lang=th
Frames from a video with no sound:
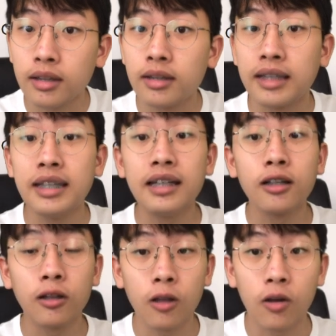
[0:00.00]
ในที่นี้คื
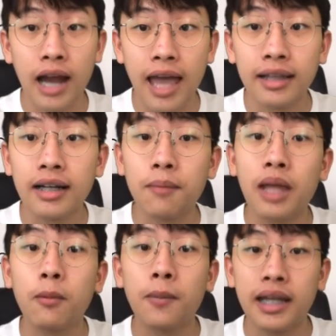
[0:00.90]
อคลอไรด์และรับ
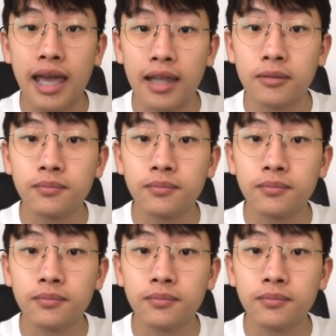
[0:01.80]
น้ำเข้ามาแทน